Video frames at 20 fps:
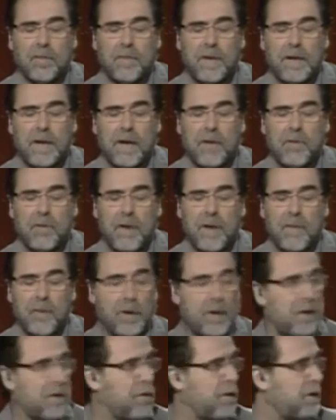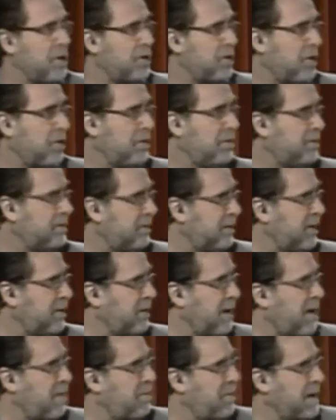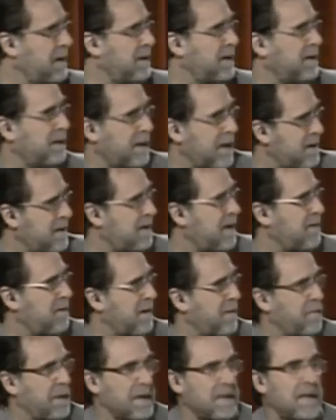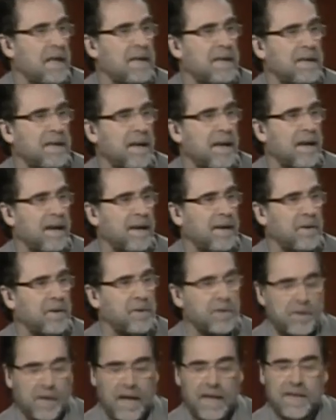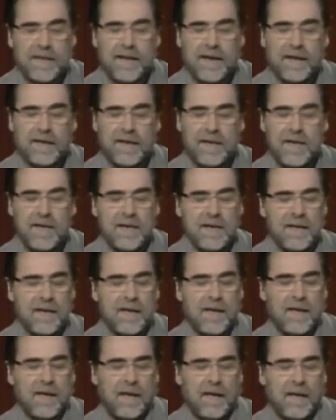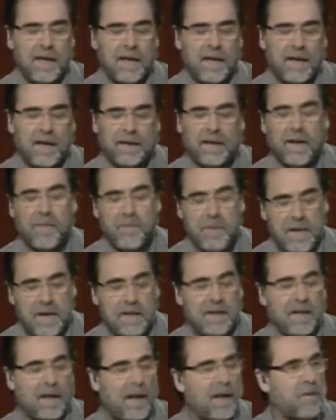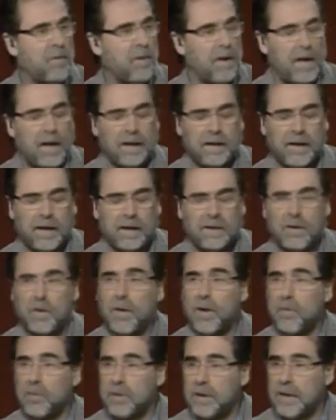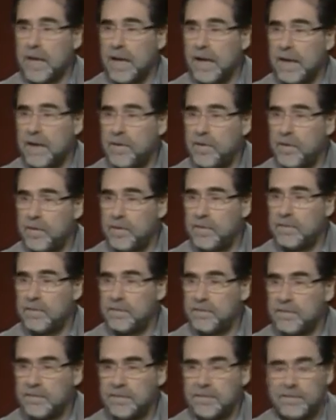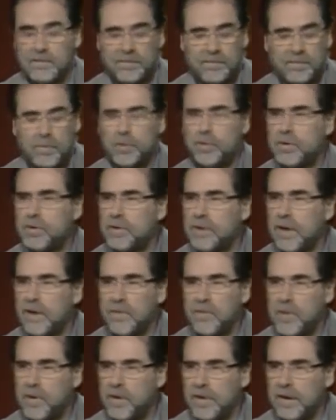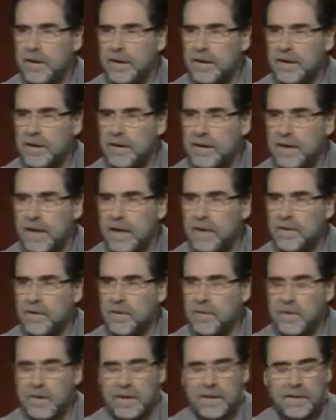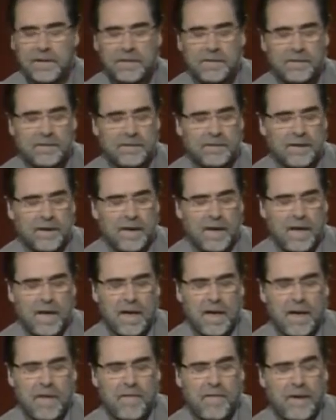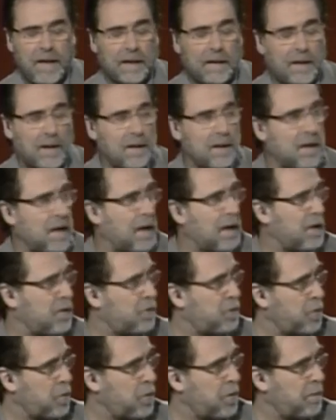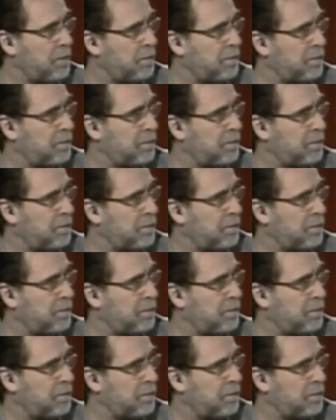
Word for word: María Julia Moreno, que son de una persistencia, de una presencia constante aquí. Eh, también de la Escuela de Teatro de Agustín Aleso. Muchos alumnos de, teatro. Fraternidad del Sur.